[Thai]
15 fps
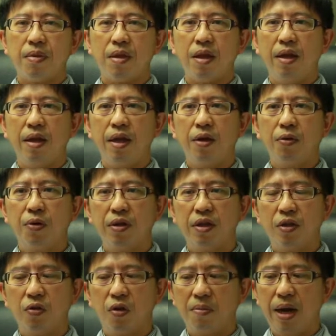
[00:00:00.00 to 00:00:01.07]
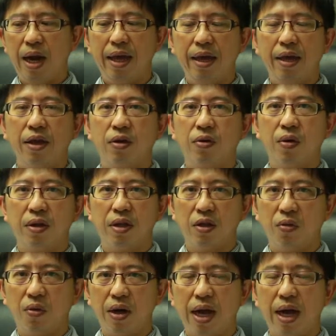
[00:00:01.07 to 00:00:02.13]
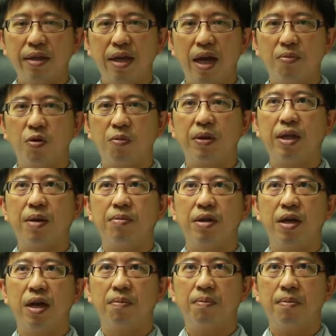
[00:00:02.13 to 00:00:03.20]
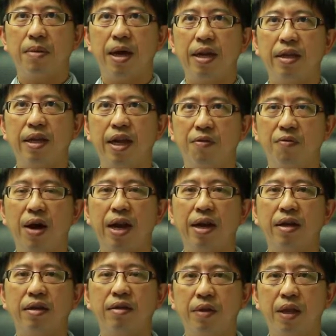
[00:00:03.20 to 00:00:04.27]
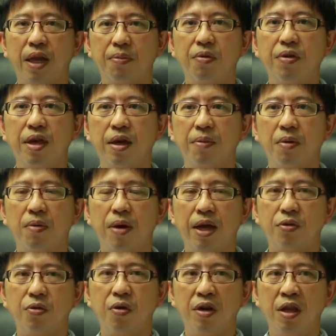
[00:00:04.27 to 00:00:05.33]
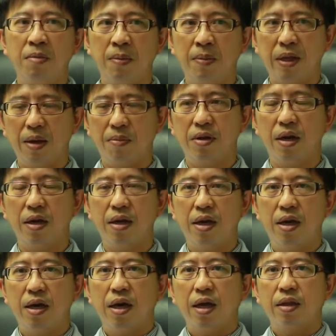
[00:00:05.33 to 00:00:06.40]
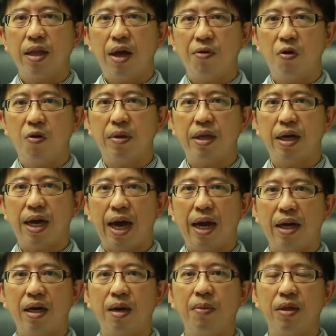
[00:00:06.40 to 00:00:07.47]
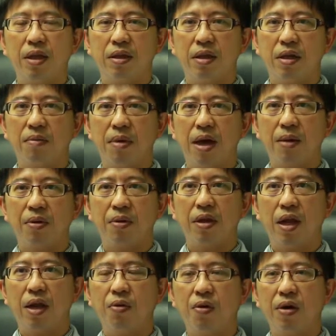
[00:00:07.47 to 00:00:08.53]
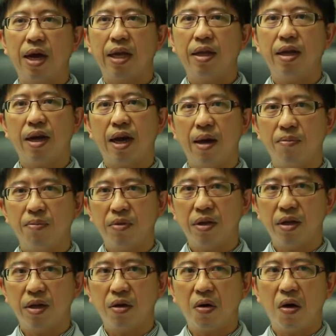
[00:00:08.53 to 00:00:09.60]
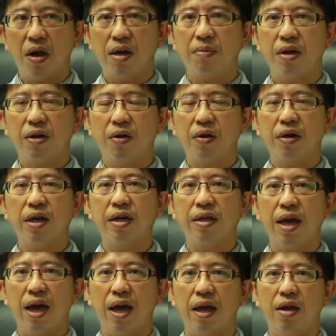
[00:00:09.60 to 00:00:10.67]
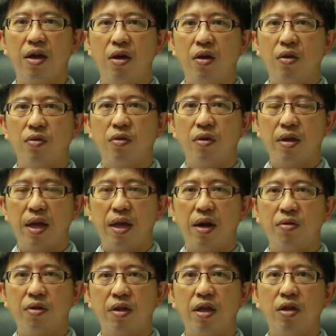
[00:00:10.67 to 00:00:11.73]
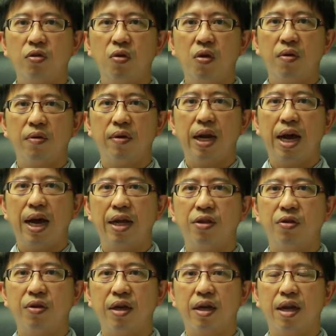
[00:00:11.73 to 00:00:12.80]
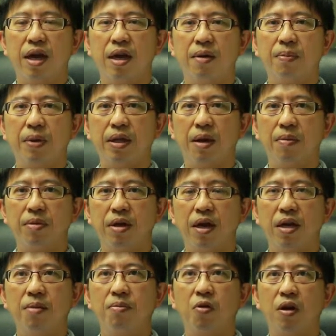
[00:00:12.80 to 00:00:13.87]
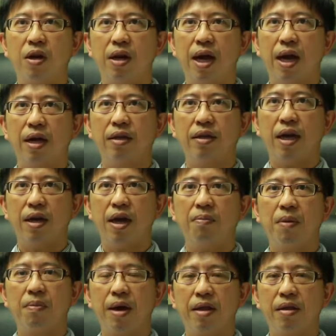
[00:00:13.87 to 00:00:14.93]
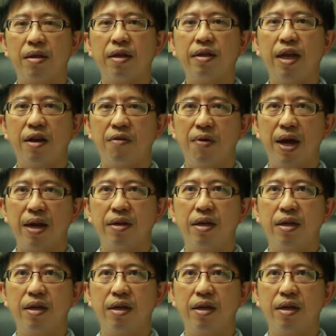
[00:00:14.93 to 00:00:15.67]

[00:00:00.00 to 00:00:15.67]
อันนี้ควรจะตรวจเมื่อไหร่ ควรจะตรวจหลังจากหมดประจำเดือนประมาณ 7 วันในผู้หญิงเพราะว่าช่วงที่มีประจำเดือน เต้านมมันจะคัดแล้วมันจะตึงมากเพราะฉะนั้นโอกาสที่จะคำเจอก้อนเนี่ยมันค่อนข้างยาก ส่วนใหญ่เราจะทิ้งช่วงเวลาจนกระทั่งประจำเดือนเริ่มหมดหลังจากนั้นประมาณสักเจ็ดวัน